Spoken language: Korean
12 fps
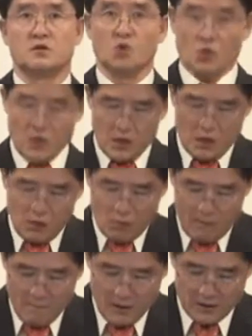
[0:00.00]
교회 안에는
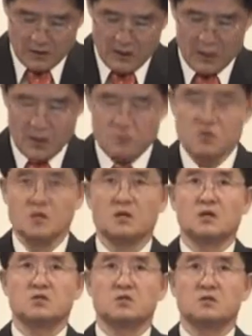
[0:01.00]
완벽한 하나님
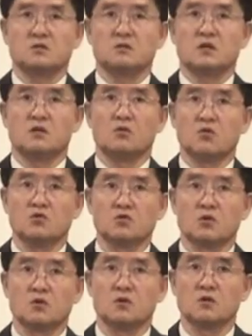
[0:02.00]
정의가 실현되는
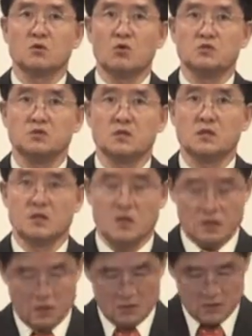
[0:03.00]
곳이고 그런 곳이어야
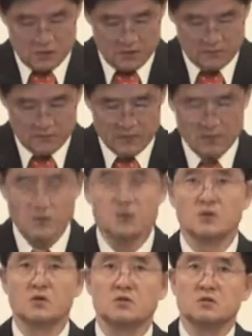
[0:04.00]
되는 것처럼
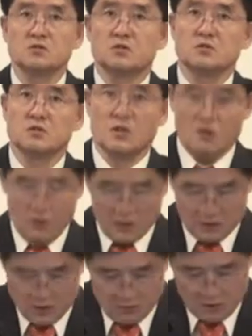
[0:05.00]
거짓 선전을
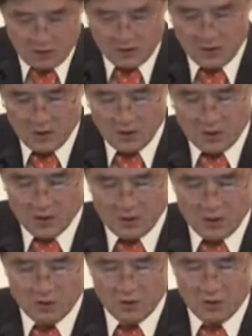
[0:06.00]
해왔기 때문에
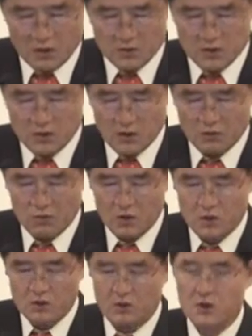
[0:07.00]
현대교회가 심각한
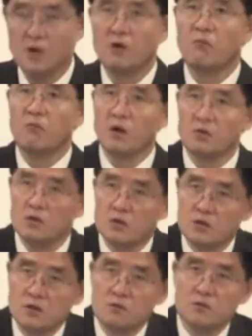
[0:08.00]
위기를 맞고
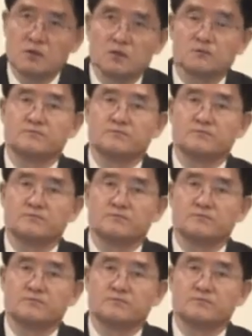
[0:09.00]
있는 겁니다.